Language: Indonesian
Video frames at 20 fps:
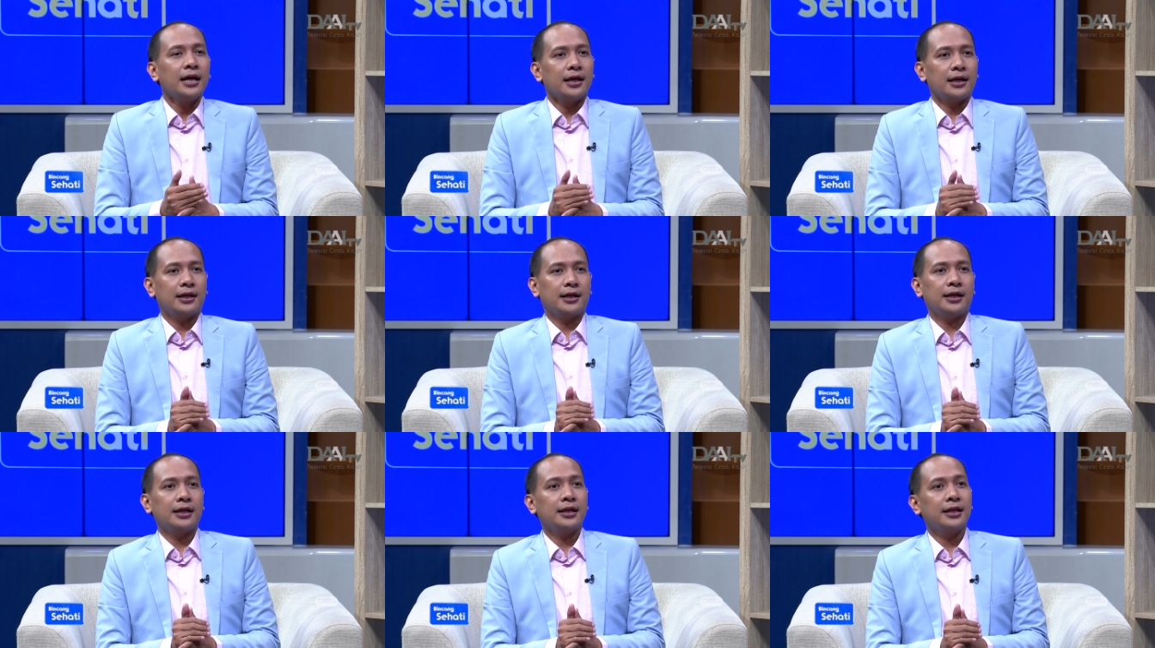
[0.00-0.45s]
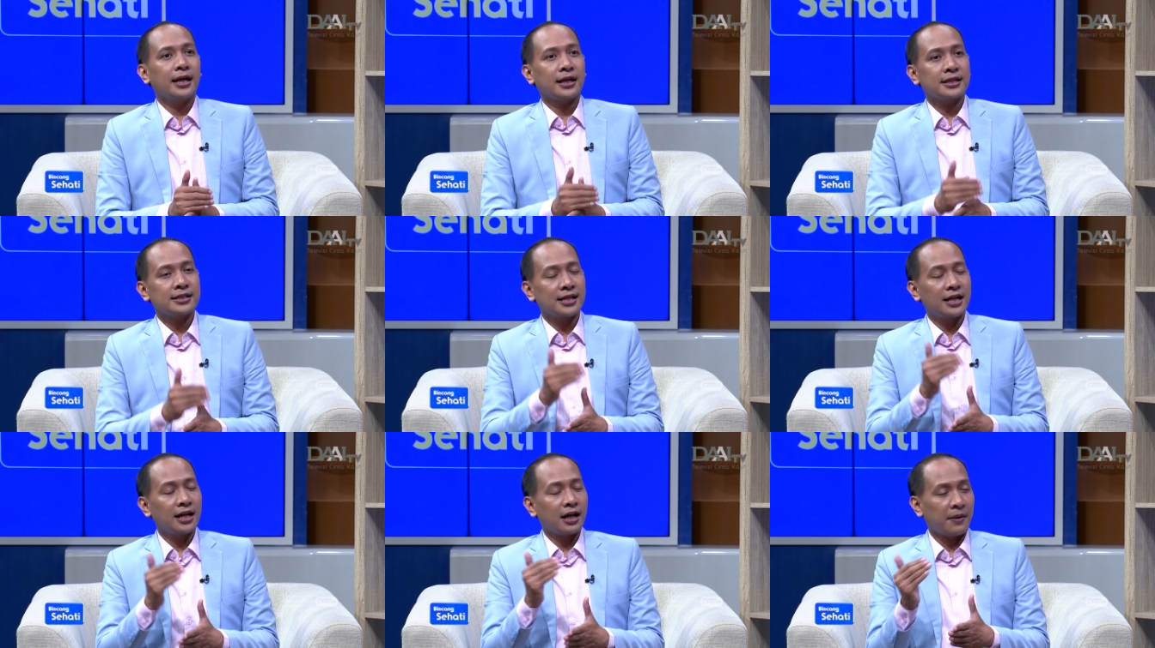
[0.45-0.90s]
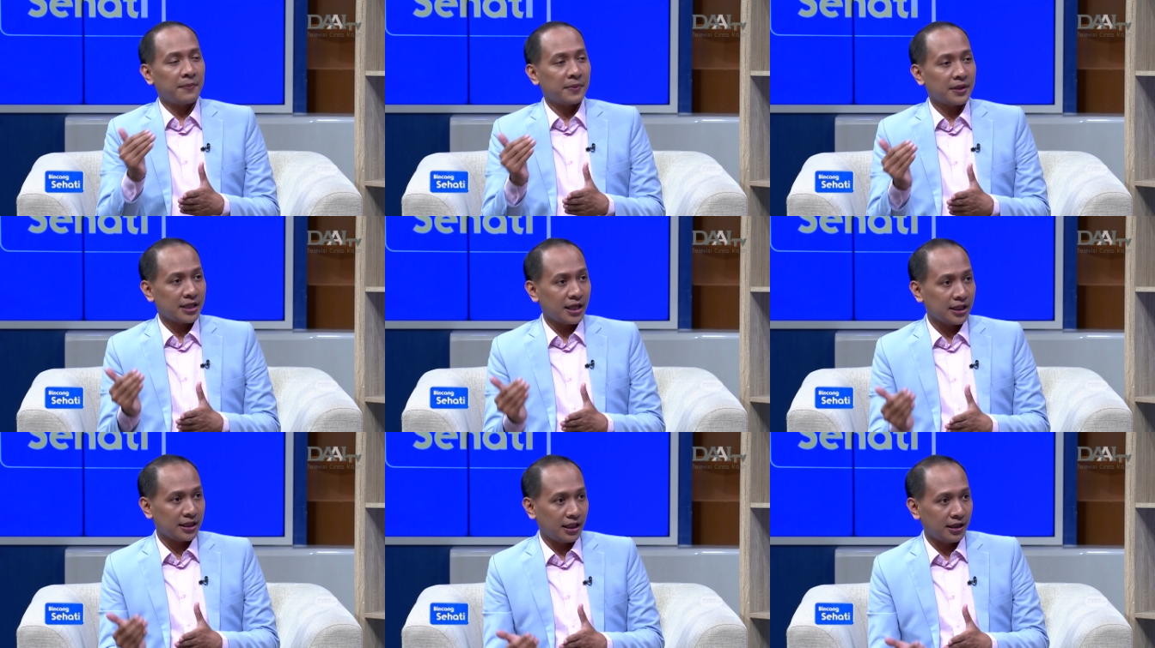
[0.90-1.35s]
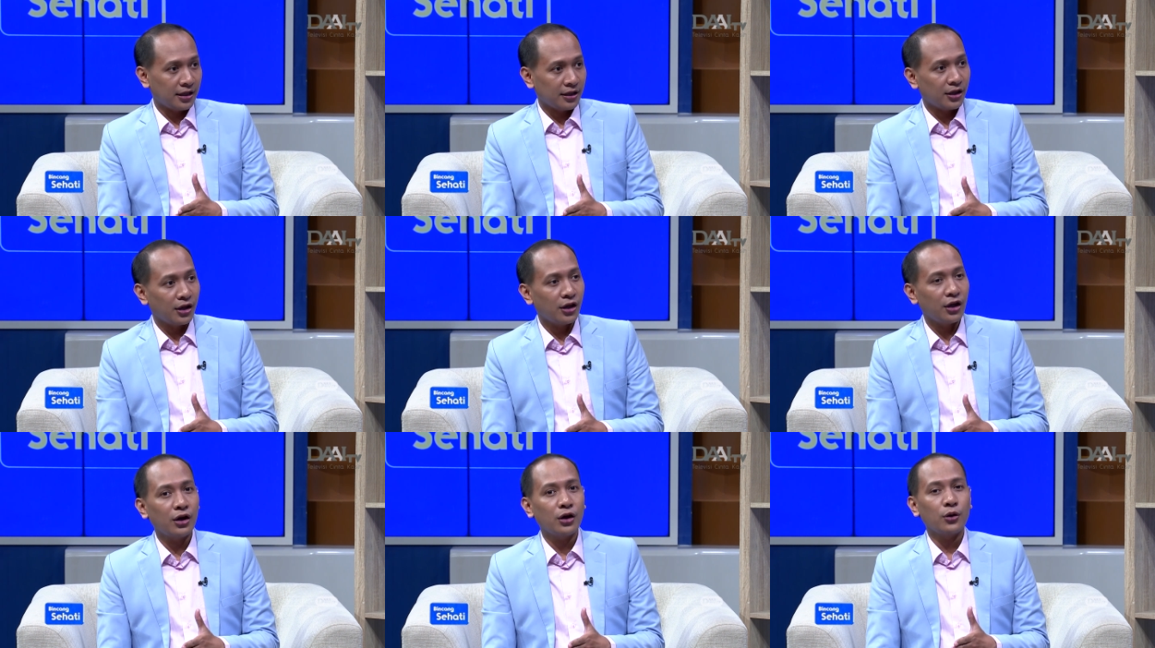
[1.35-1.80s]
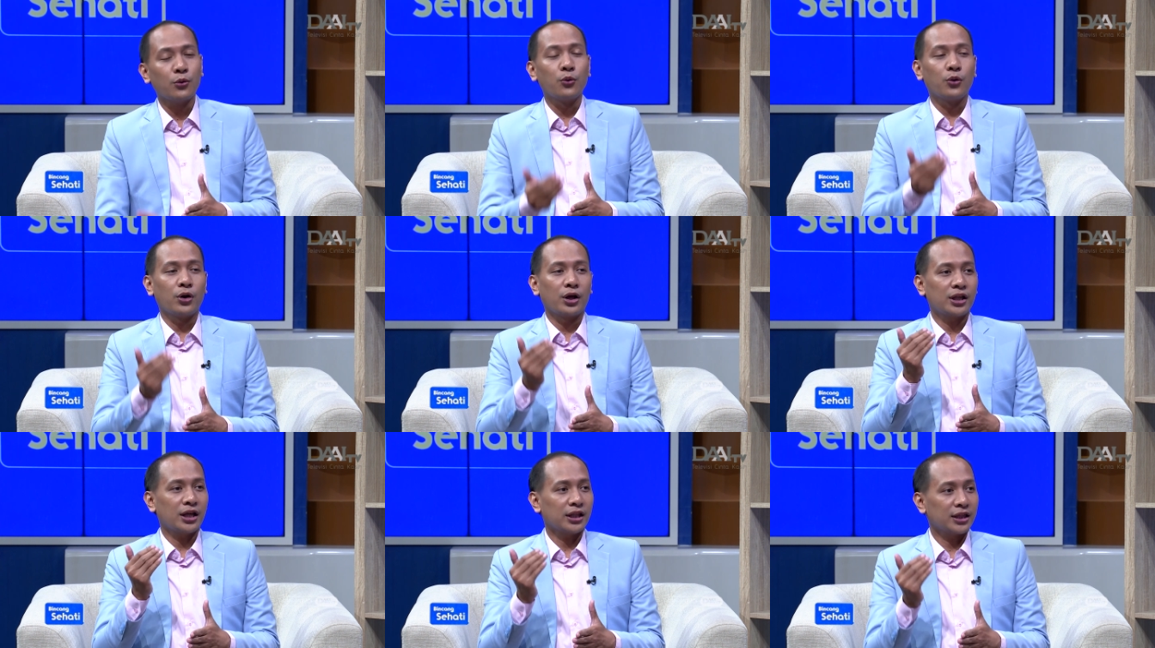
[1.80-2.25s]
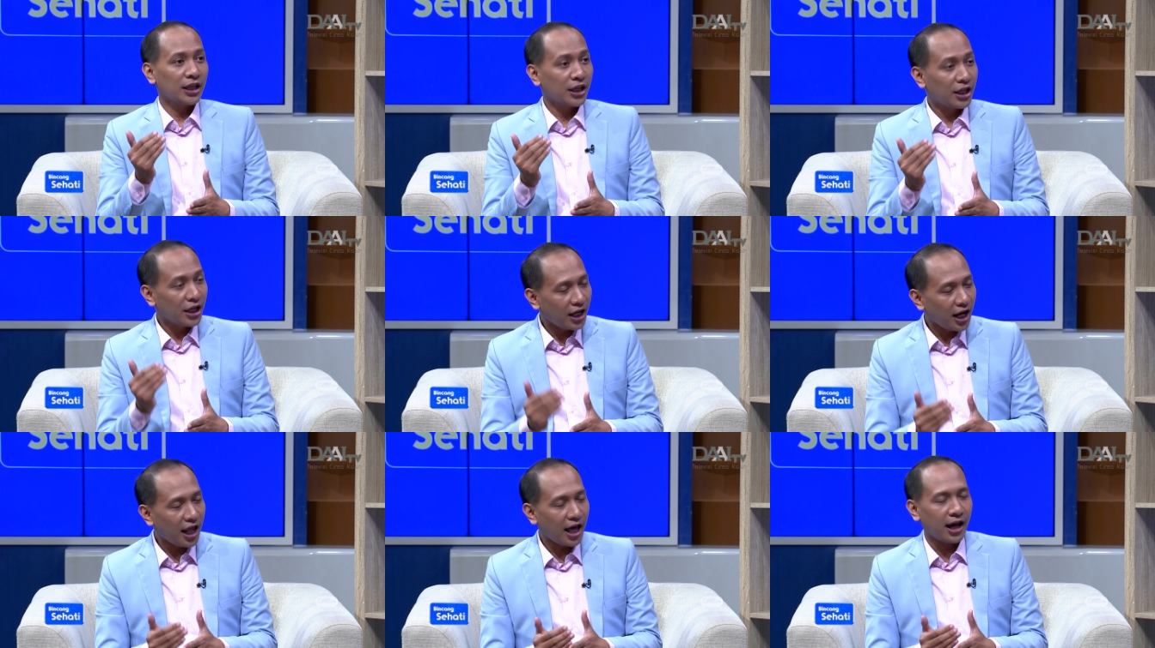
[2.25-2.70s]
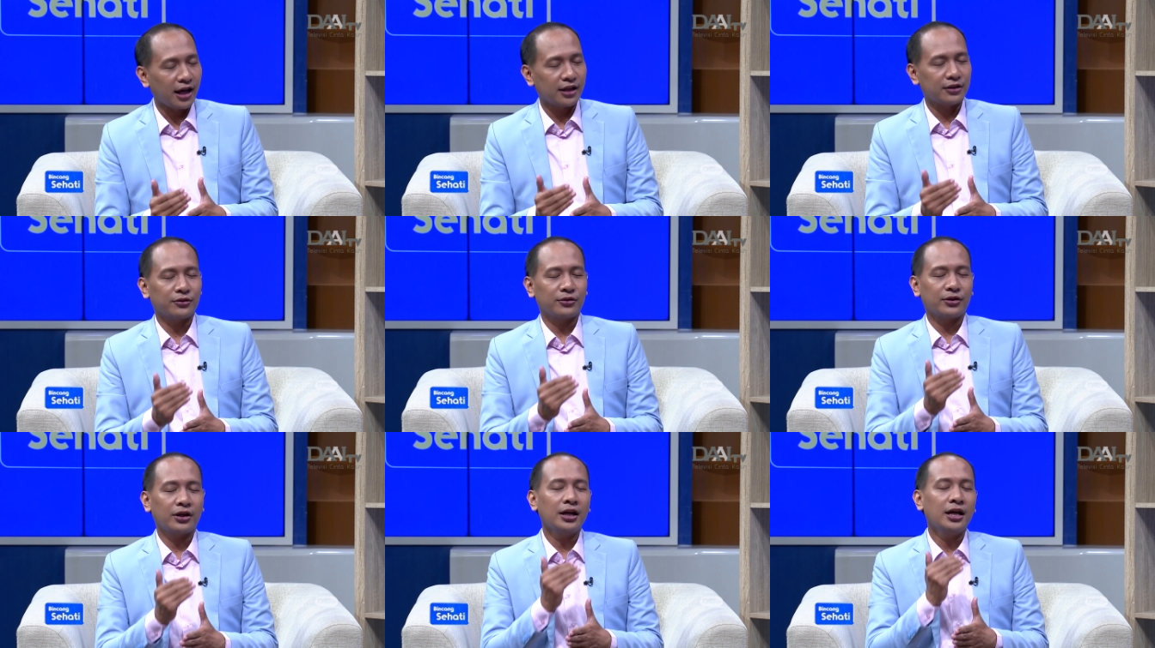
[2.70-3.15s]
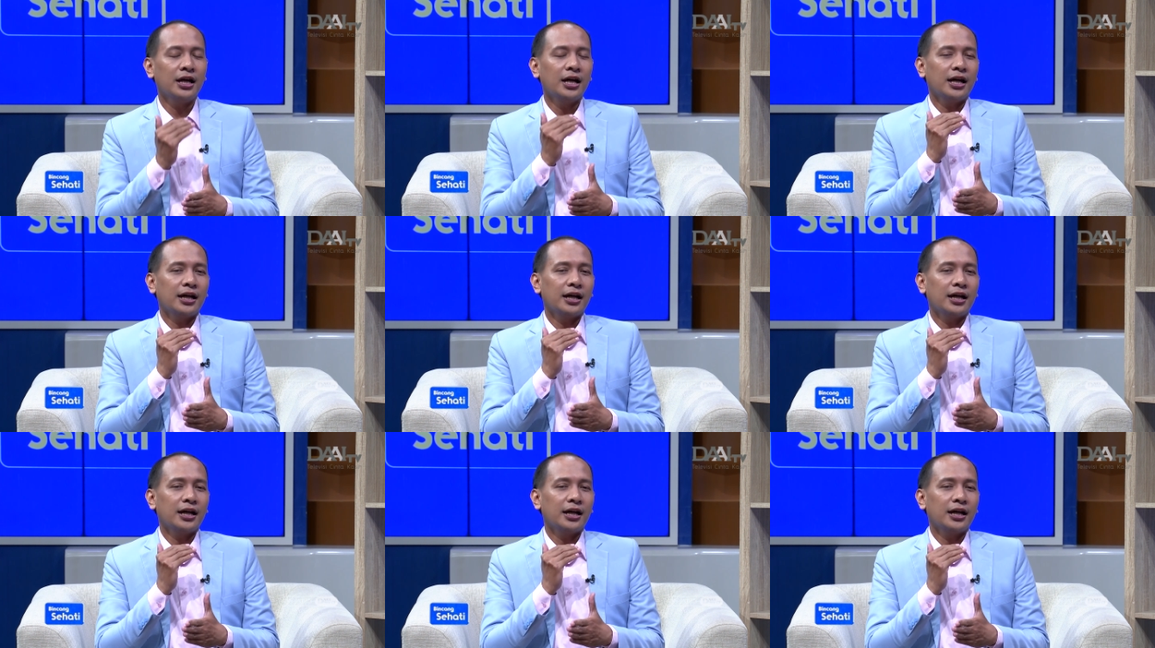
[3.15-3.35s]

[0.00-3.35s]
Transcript: eh, indeks glikemiknya tinggi, gulanya tinggi lah katanya.